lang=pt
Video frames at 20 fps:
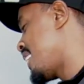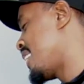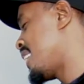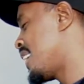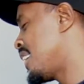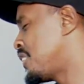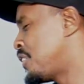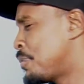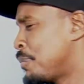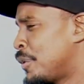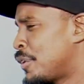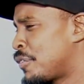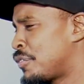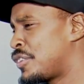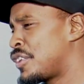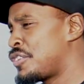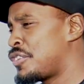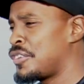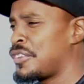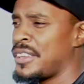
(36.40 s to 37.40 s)
É de
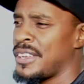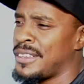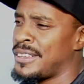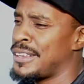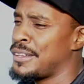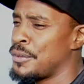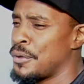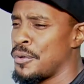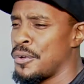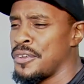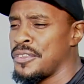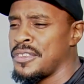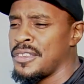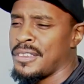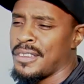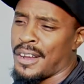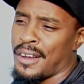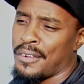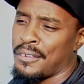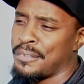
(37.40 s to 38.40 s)
1982 e
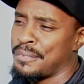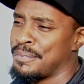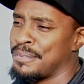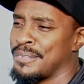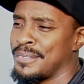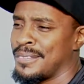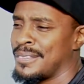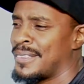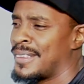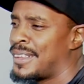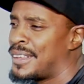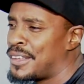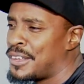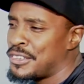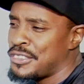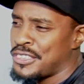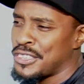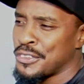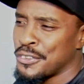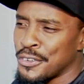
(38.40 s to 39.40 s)
tal.
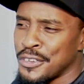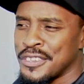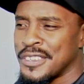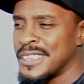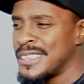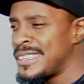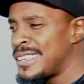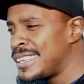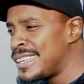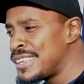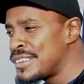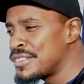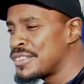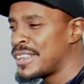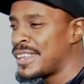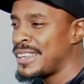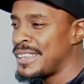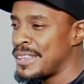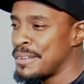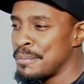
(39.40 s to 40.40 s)
Eu tinha dois aninhos
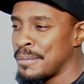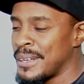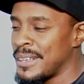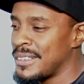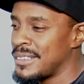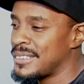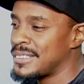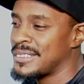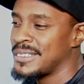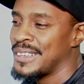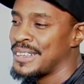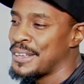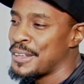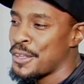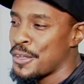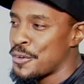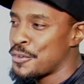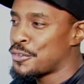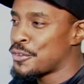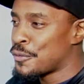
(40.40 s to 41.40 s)
ali, então. mas
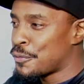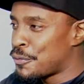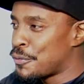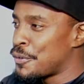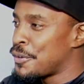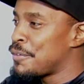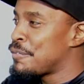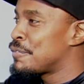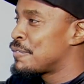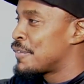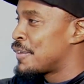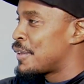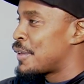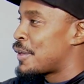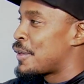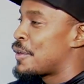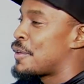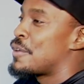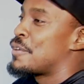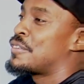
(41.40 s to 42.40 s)
eu só fui
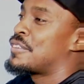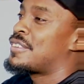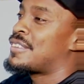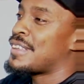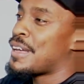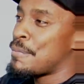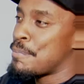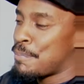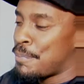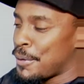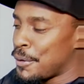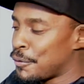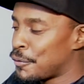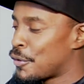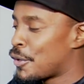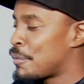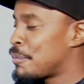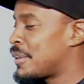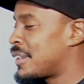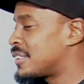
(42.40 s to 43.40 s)
saber o
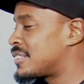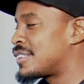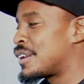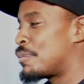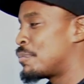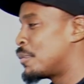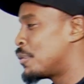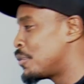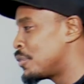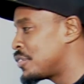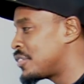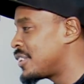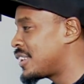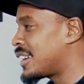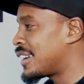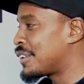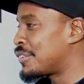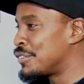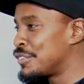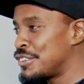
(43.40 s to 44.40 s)
nome dessa
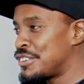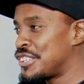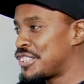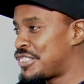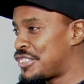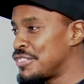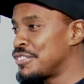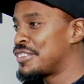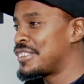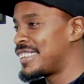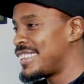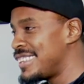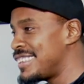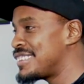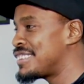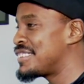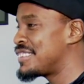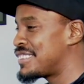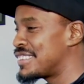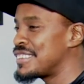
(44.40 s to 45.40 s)
música quando eu já tinha uns
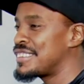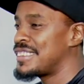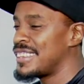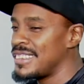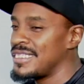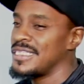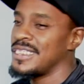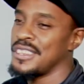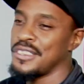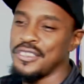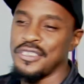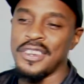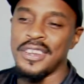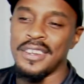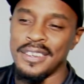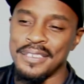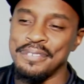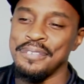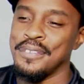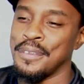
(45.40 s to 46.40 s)
15, 16 anos já.
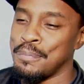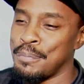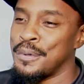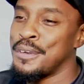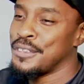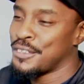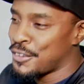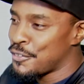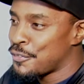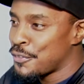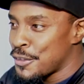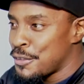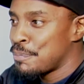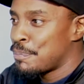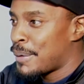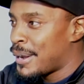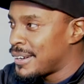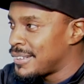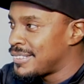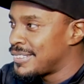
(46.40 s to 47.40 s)
Por isso que fez
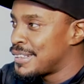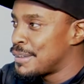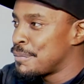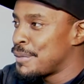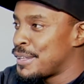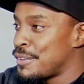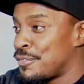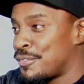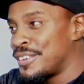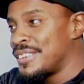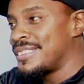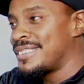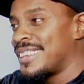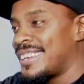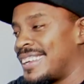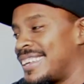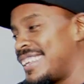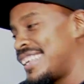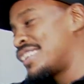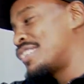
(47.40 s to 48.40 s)
parte da minha infância
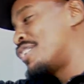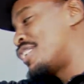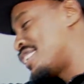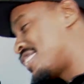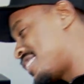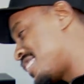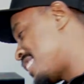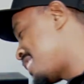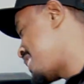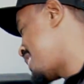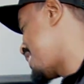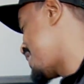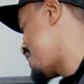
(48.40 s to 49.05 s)
e adolescência.